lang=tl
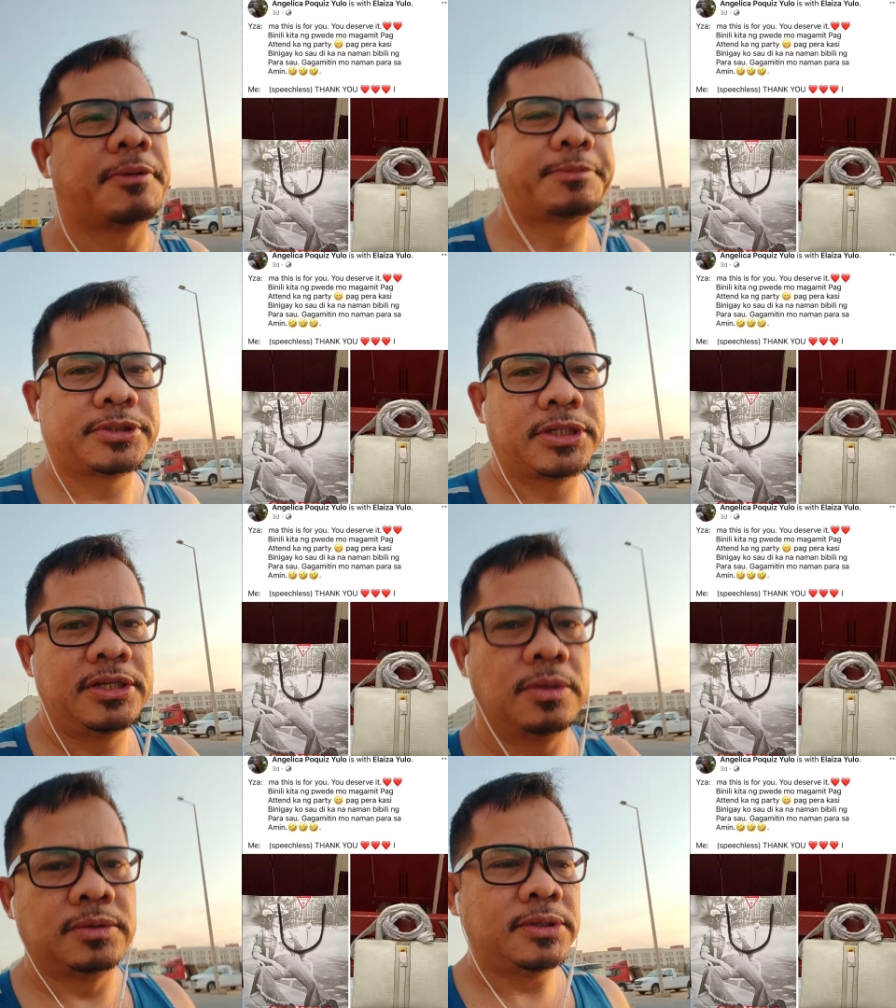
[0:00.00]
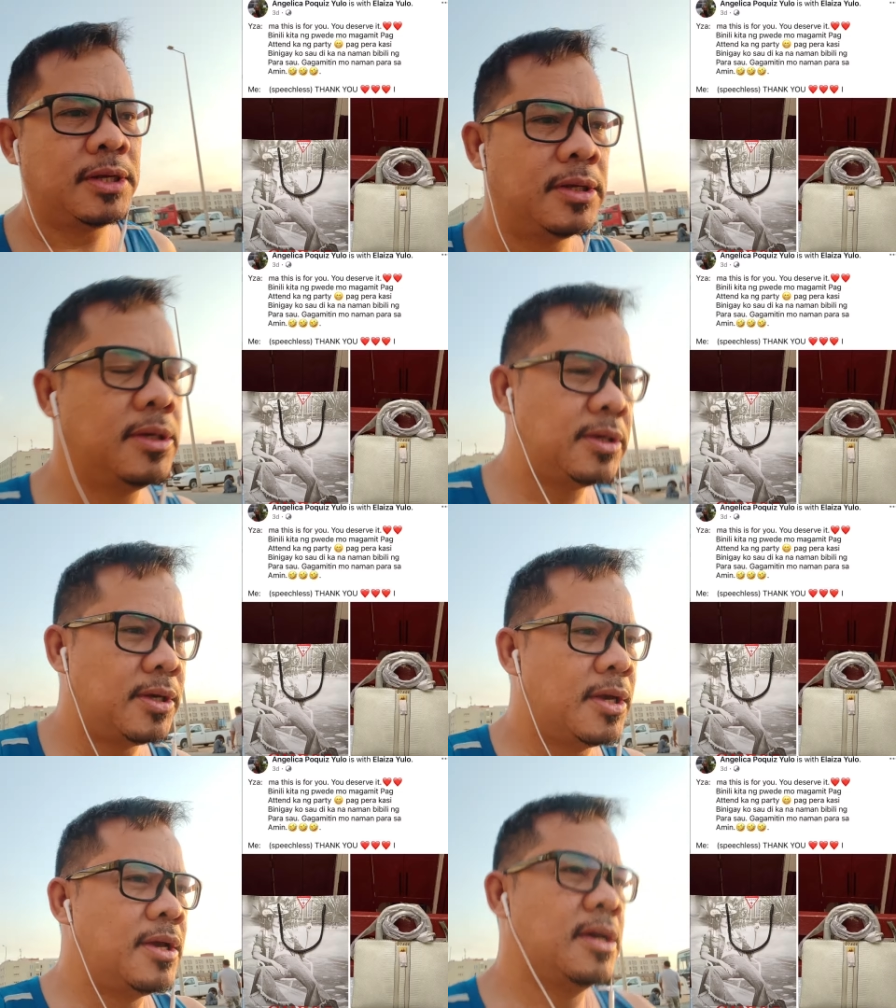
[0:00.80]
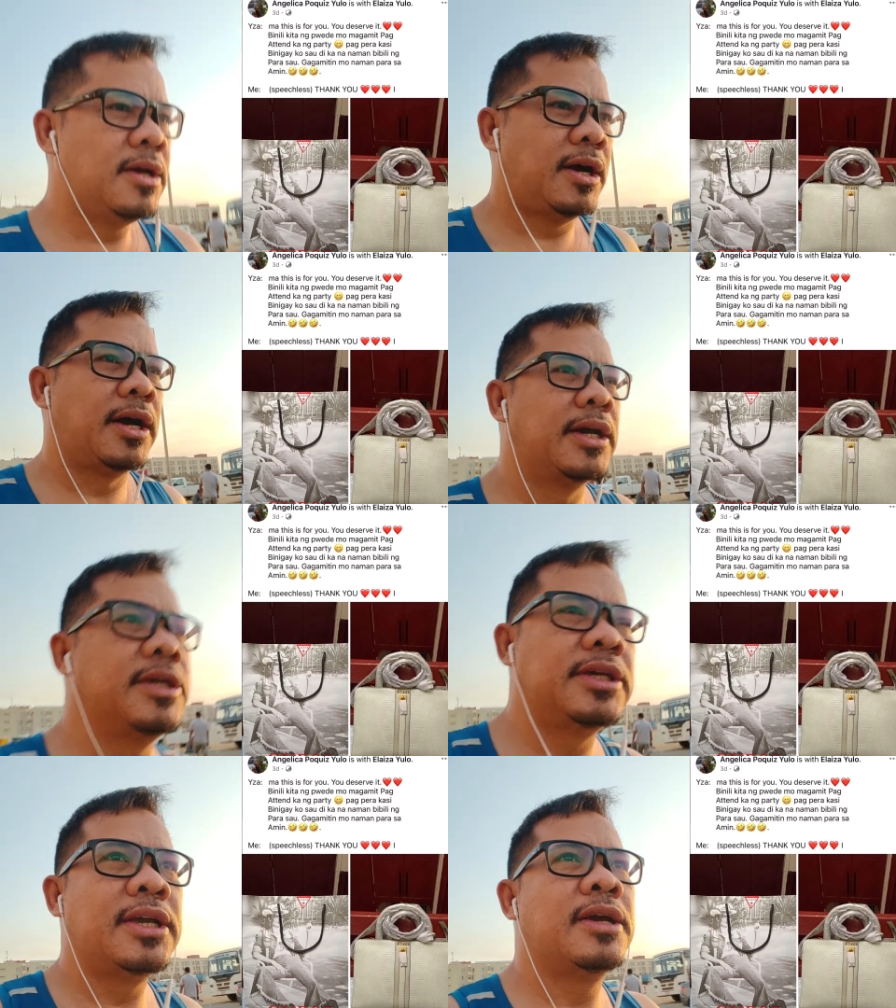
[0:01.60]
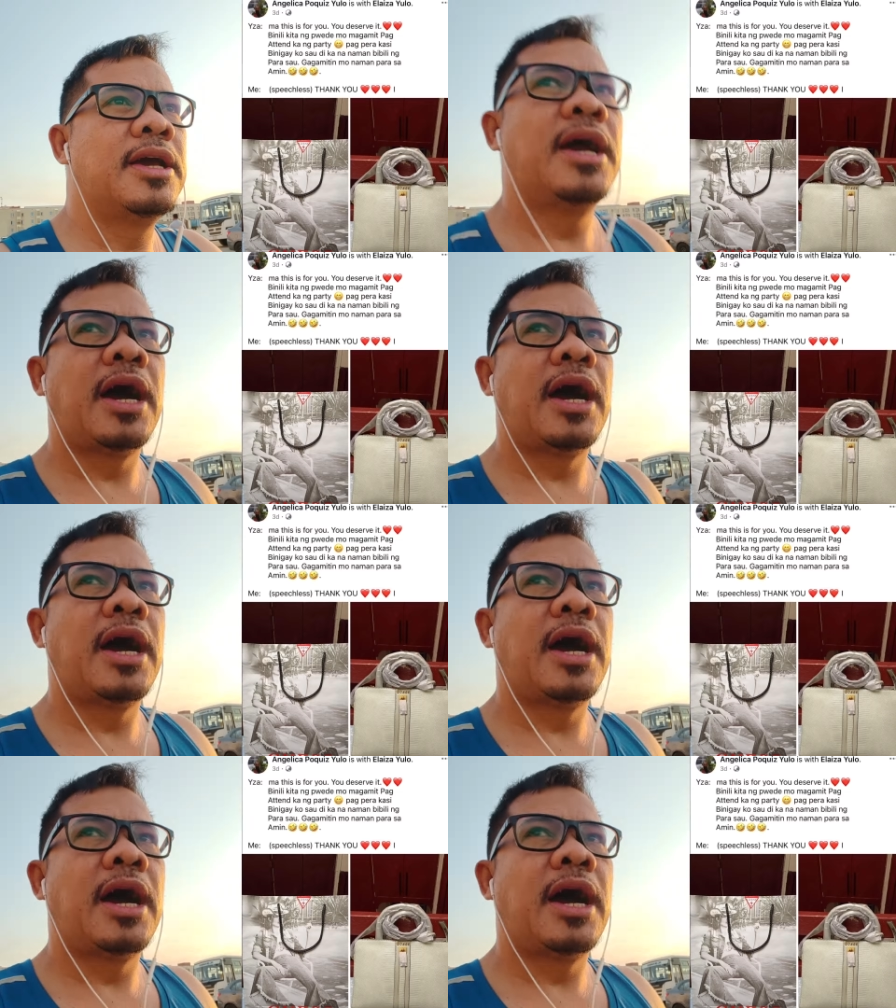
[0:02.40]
Tapos ngayon ay